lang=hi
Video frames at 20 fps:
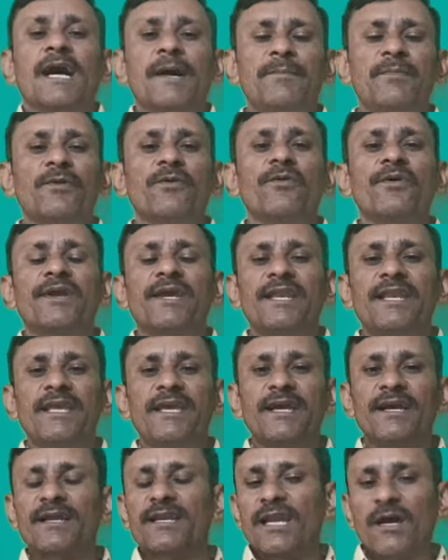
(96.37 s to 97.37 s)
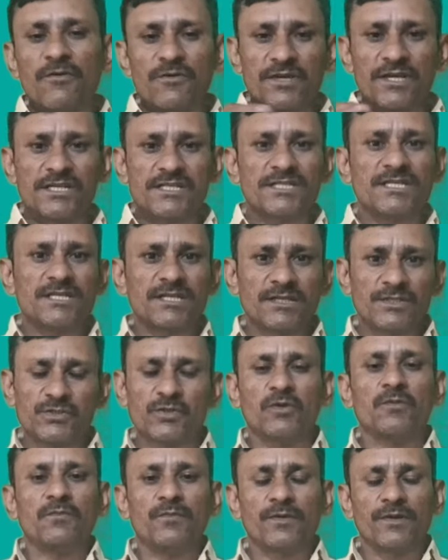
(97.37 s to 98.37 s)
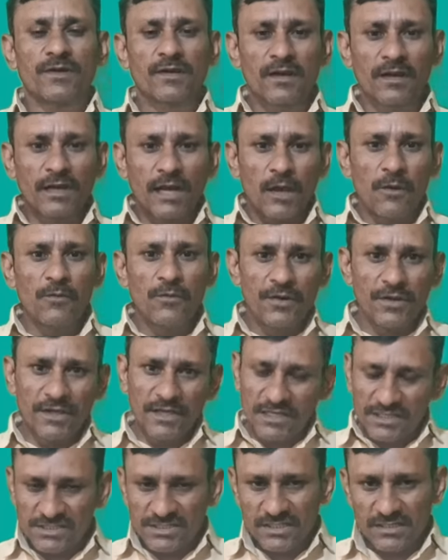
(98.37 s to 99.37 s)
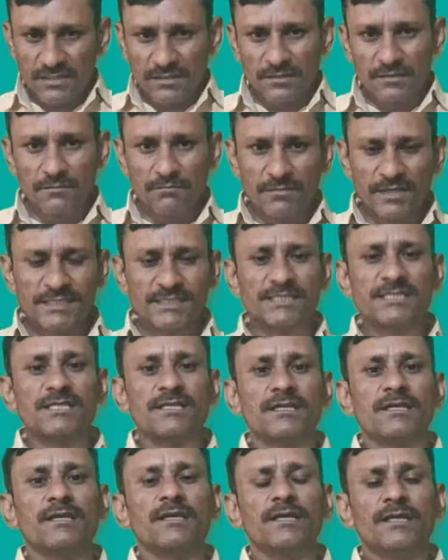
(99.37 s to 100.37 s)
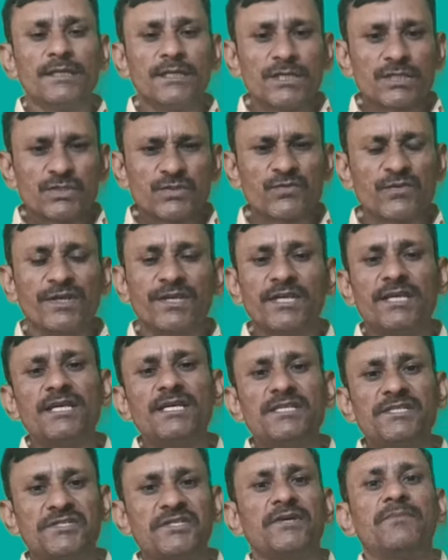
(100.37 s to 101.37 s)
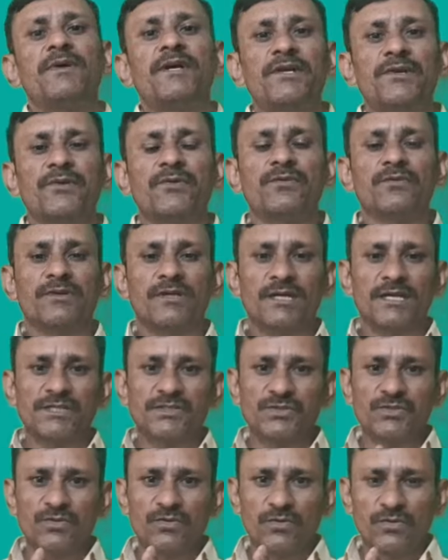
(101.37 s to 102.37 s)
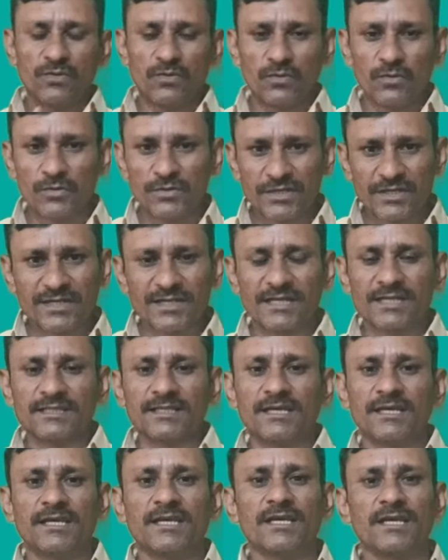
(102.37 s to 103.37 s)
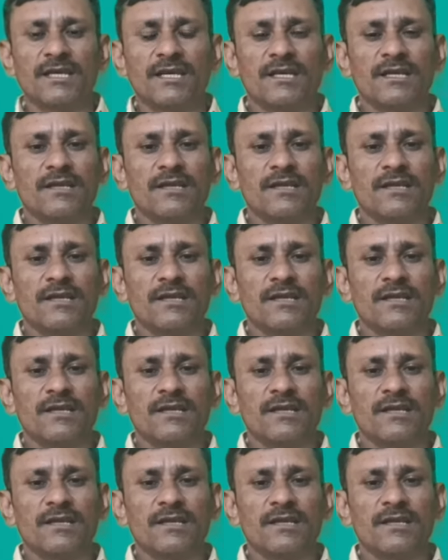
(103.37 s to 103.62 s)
आप लोगों के लिए क्लाउड किचन जॉब क्लाउड किचन मीन्स स्विगी जोमेटो का जो ऑर्डर रहता है